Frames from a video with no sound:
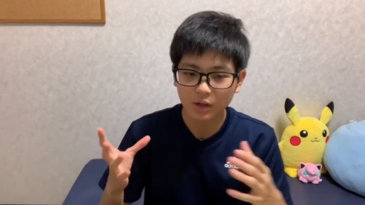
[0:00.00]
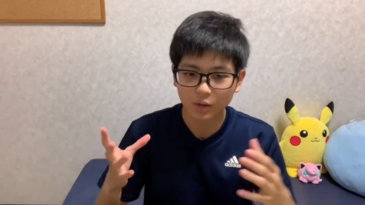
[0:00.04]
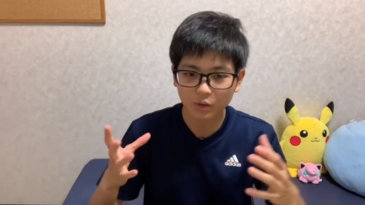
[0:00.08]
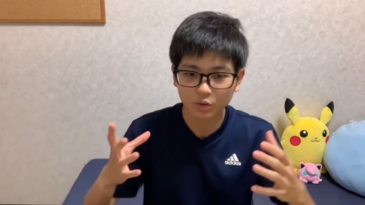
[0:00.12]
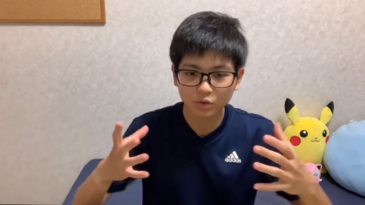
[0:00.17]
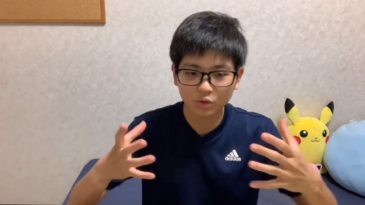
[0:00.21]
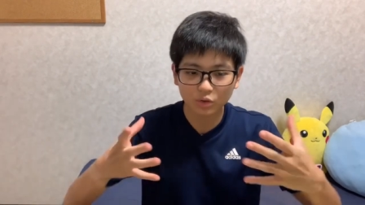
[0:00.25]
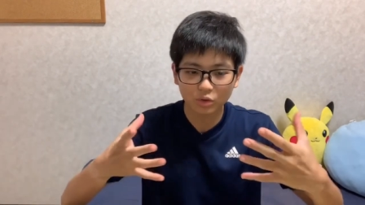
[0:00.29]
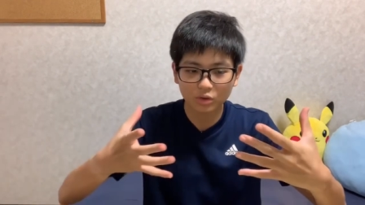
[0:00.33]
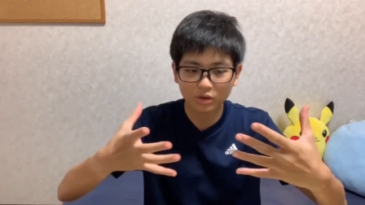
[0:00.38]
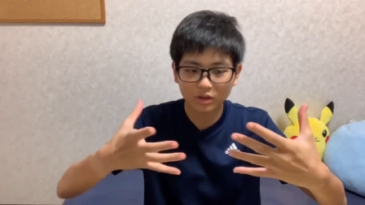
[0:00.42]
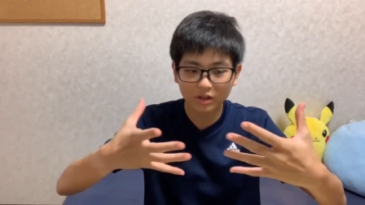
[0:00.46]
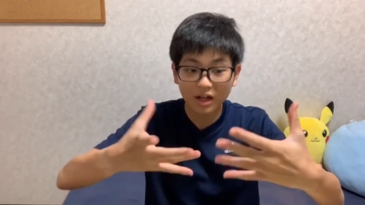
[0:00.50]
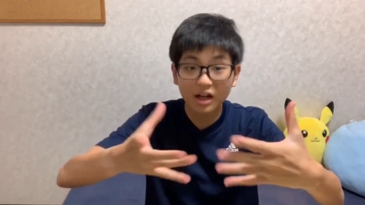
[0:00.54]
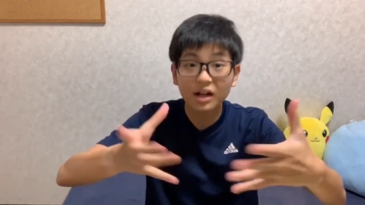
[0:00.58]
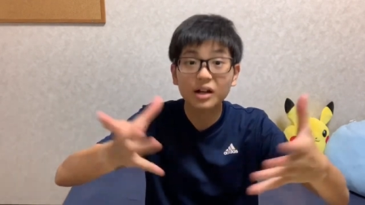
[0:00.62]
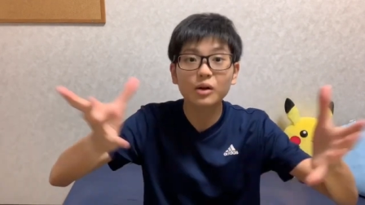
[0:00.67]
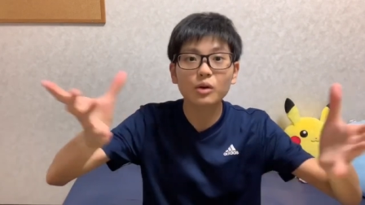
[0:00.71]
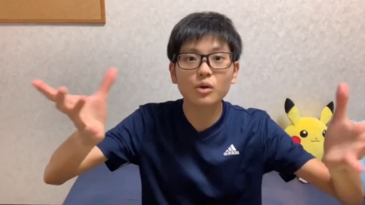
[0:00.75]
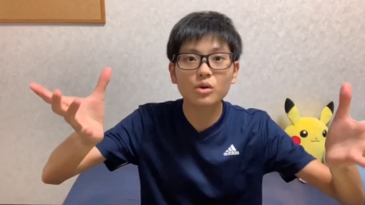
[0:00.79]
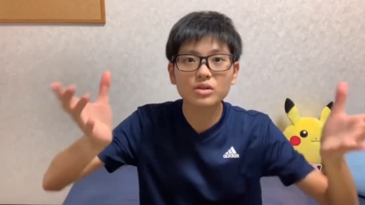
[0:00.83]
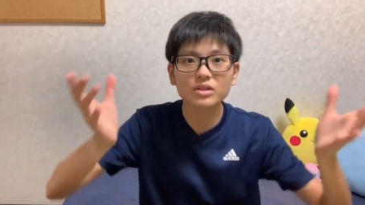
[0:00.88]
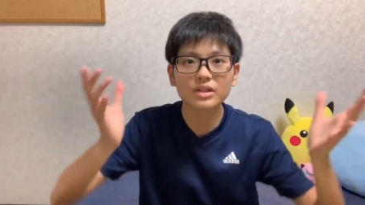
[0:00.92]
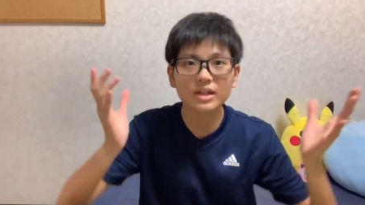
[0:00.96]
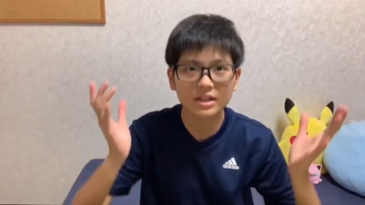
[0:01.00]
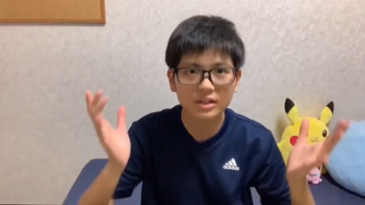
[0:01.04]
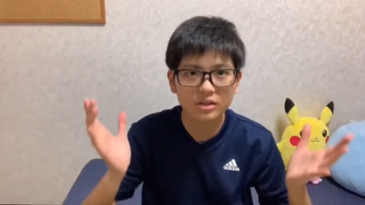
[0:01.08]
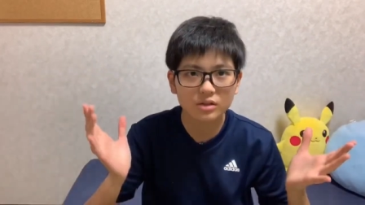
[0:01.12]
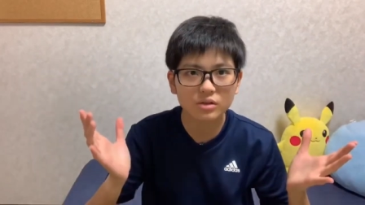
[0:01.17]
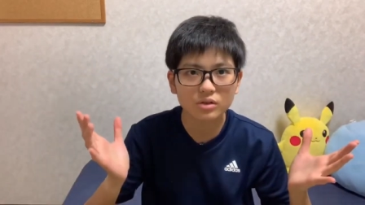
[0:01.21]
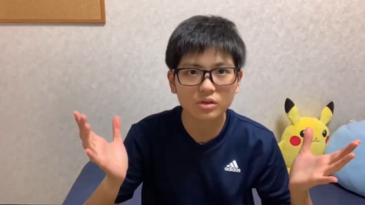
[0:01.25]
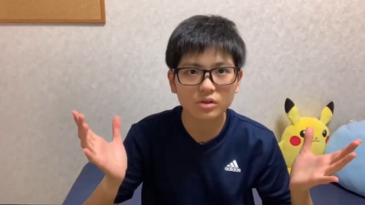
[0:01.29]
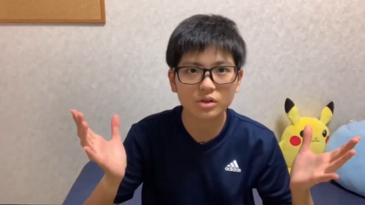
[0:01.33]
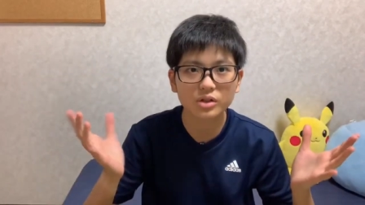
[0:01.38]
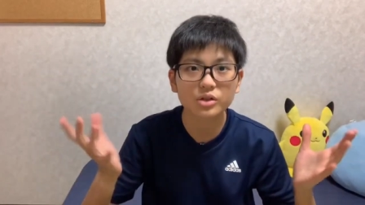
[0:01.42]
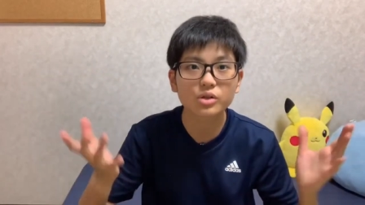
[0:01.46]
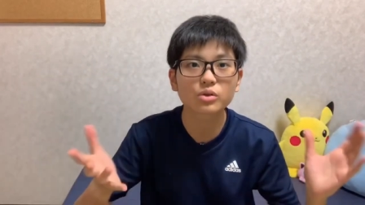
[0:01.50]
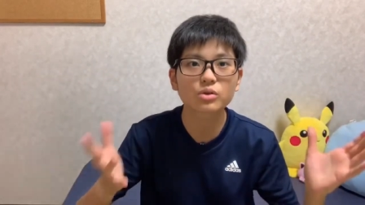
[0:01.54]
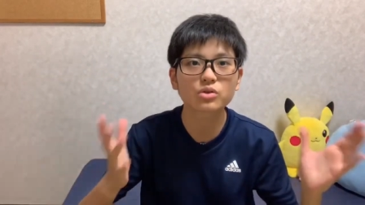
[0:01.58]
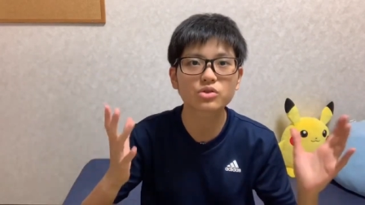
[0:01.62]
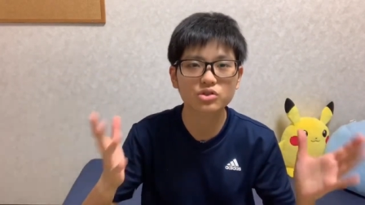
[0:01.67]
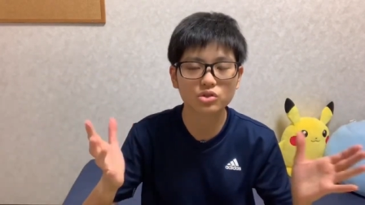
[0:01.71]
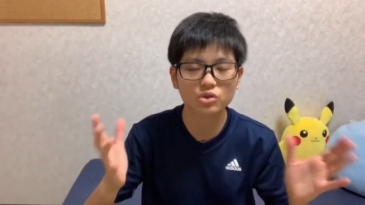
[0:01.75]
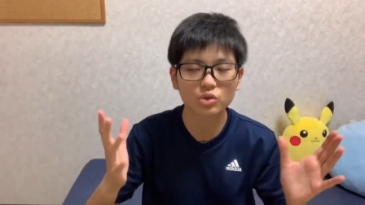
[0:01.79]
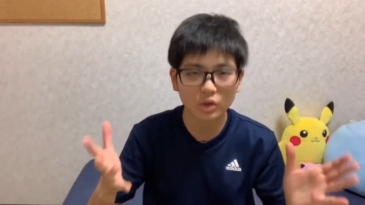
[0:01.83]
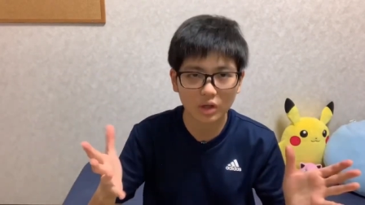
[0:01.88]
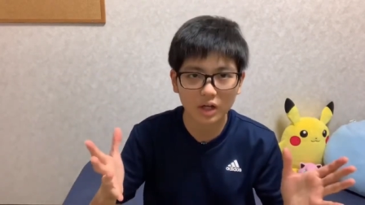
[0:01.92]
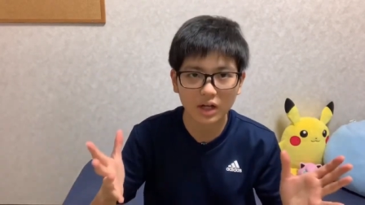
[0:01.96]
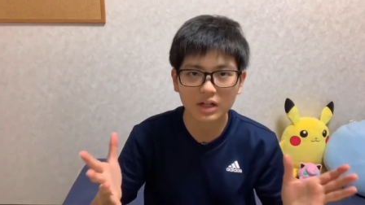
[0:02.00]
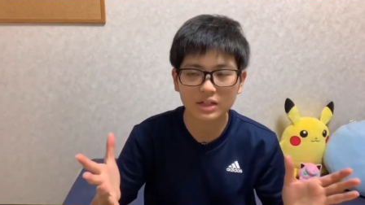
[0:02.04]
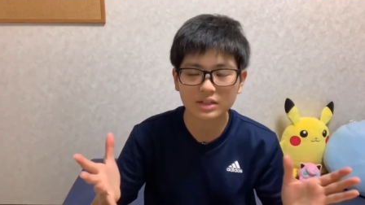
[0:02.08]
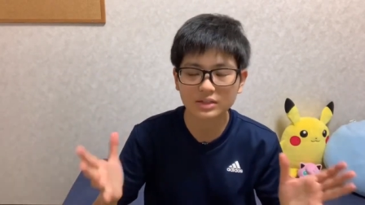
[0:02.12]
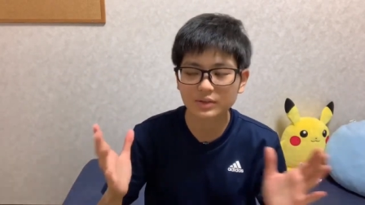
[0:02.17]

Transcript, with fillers: この学校内の教授とか、